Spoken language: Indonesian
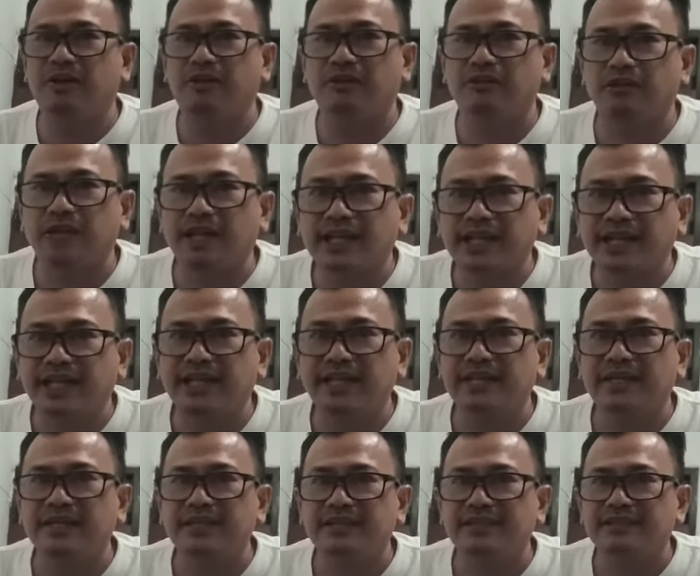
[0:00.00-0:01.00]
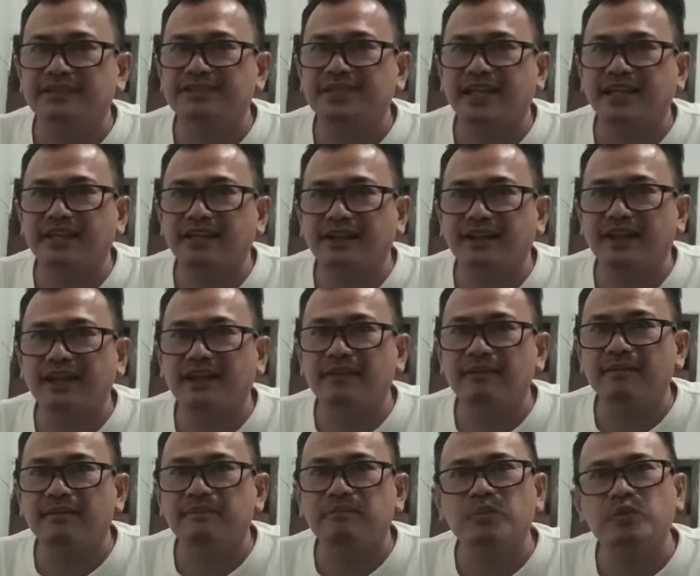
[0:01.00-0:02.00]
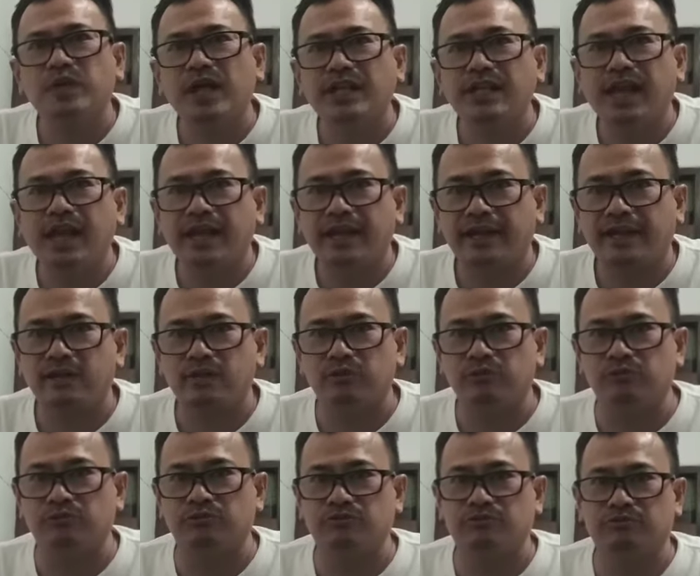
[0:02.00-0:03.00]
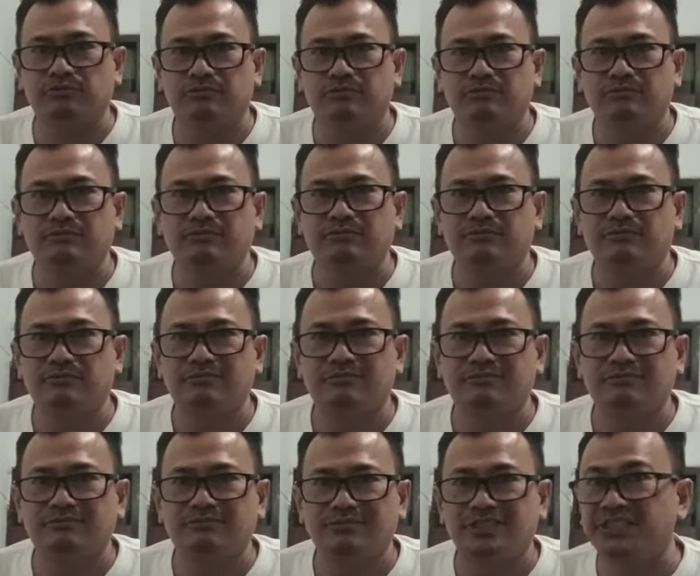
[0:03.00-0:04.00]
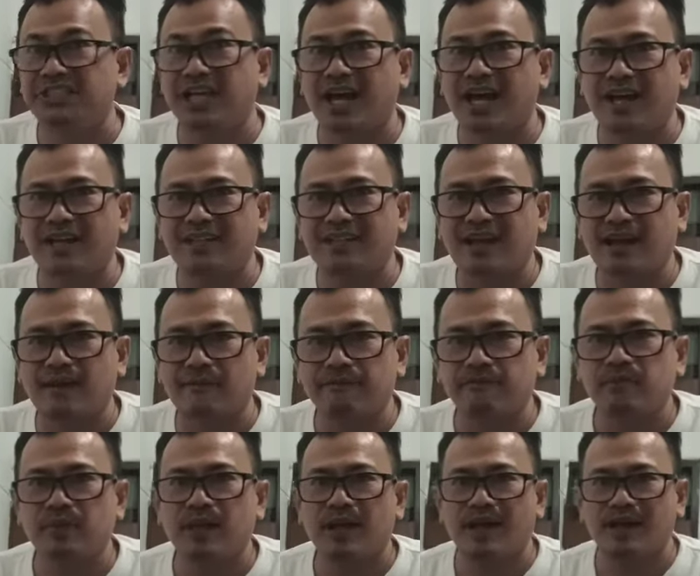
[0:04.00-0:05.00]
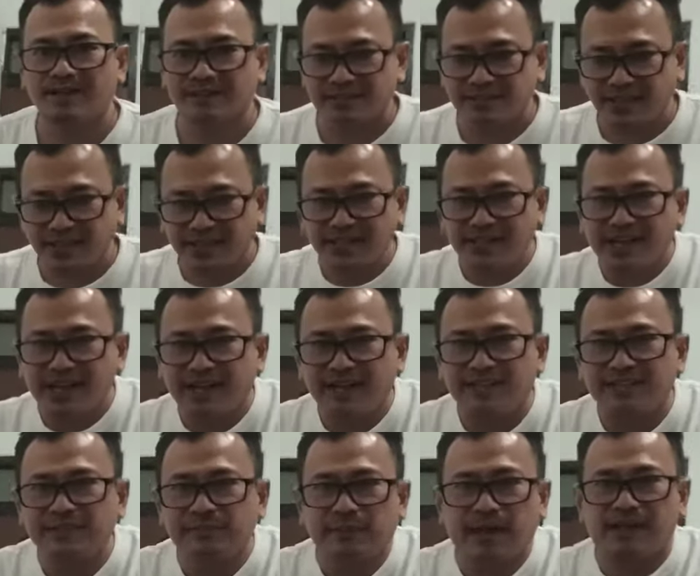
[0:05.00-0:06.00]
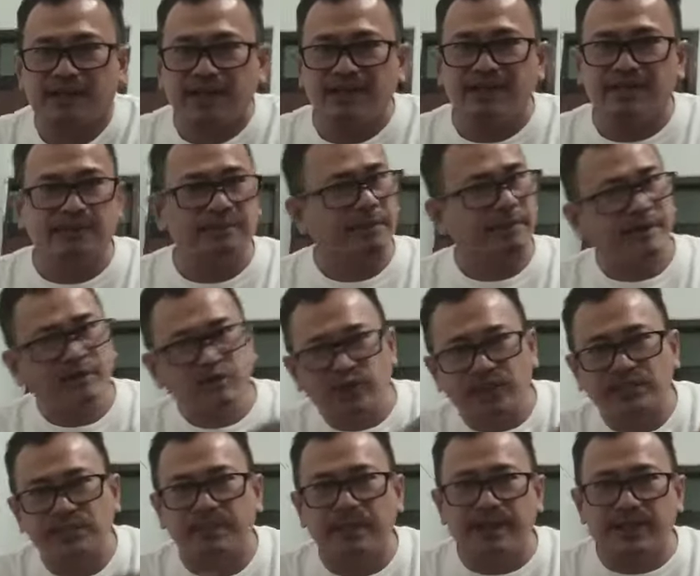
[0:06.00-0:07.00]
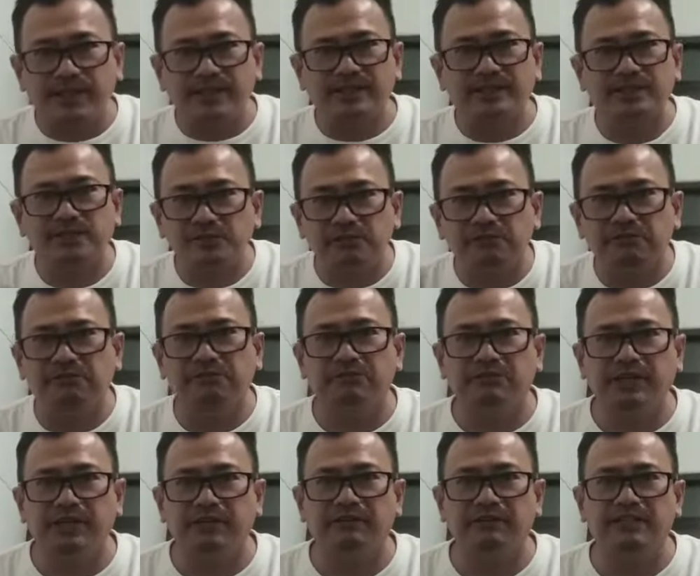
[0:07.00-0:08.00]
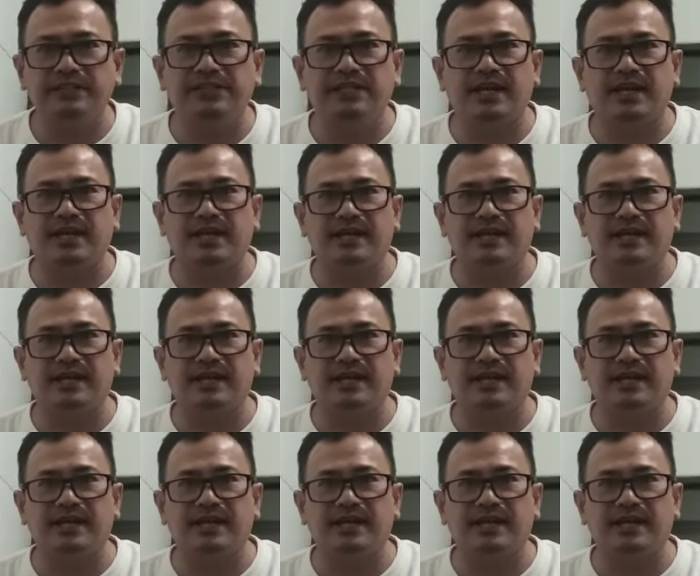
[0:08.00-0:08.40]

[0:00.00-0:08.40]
oleh channel Budaya NU di Jakarta artinya ini akan disebarkan dan memang sudah disebarkan ke seluruh Indonesia